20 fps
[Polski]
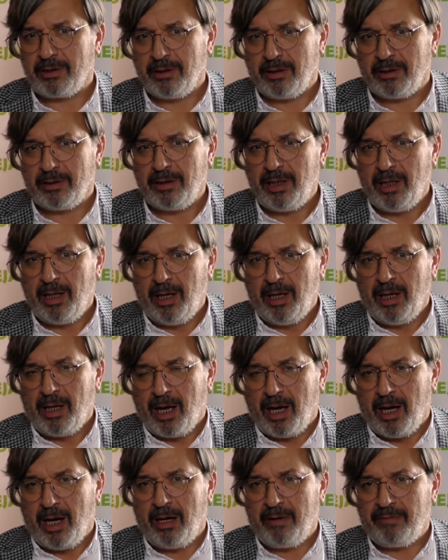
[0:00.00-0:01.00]
No,
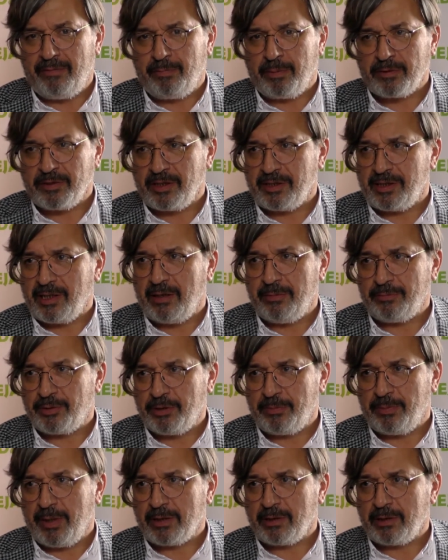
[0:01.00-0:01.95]
a w mhm. pozostałym przypadku.